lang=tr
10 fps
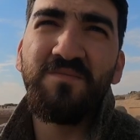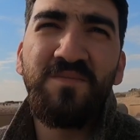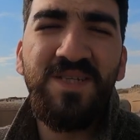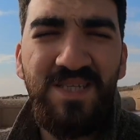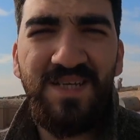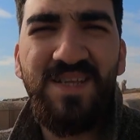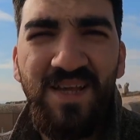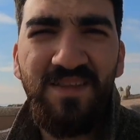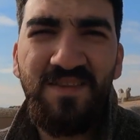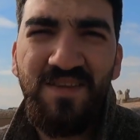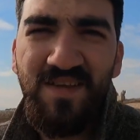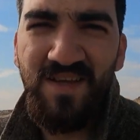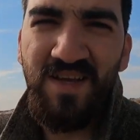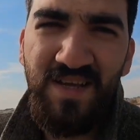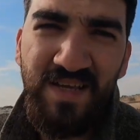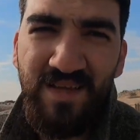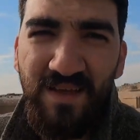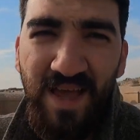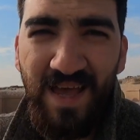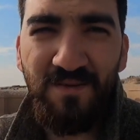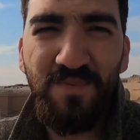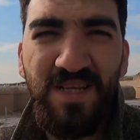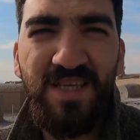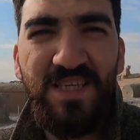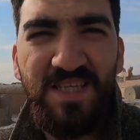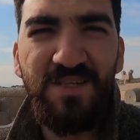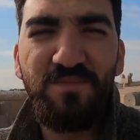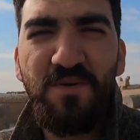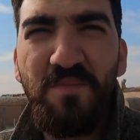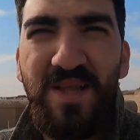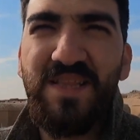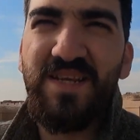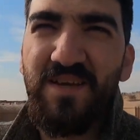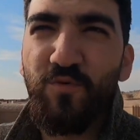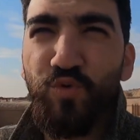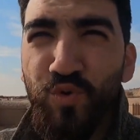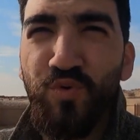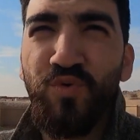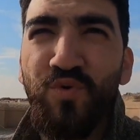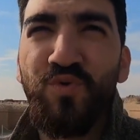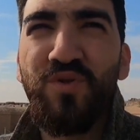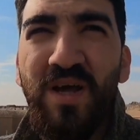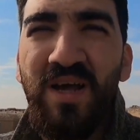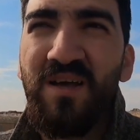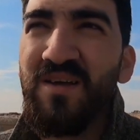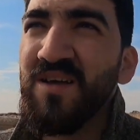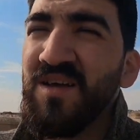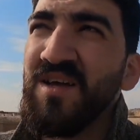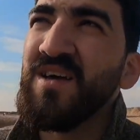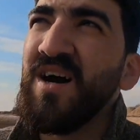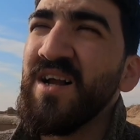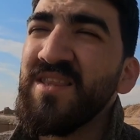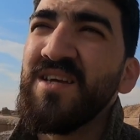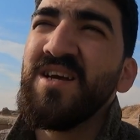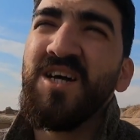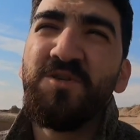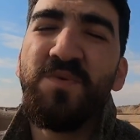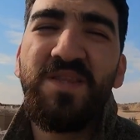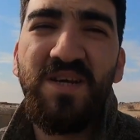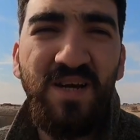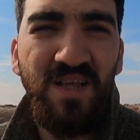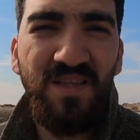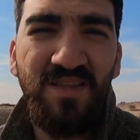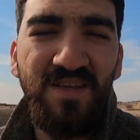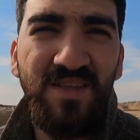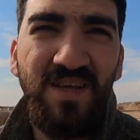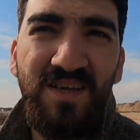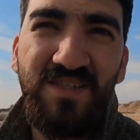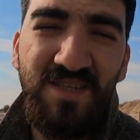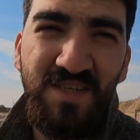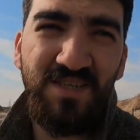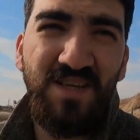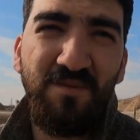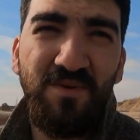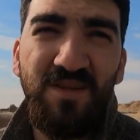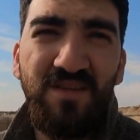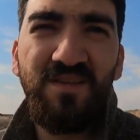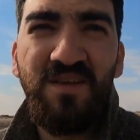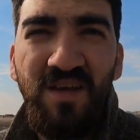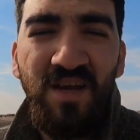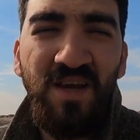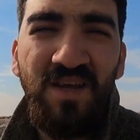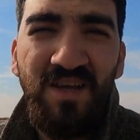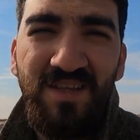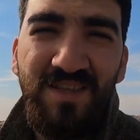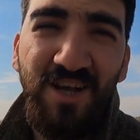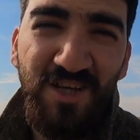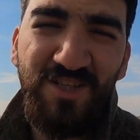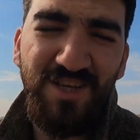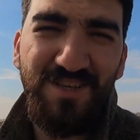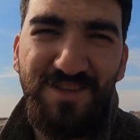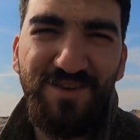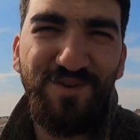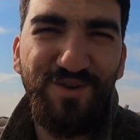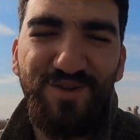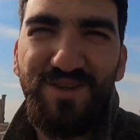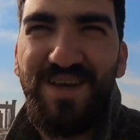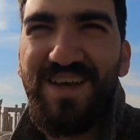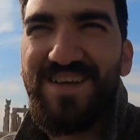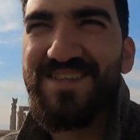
Mısır'dan her biri 20 metre uzunluğunda artık kaç metre kalınlığında siz hesap edin taş kestiriyorsun ya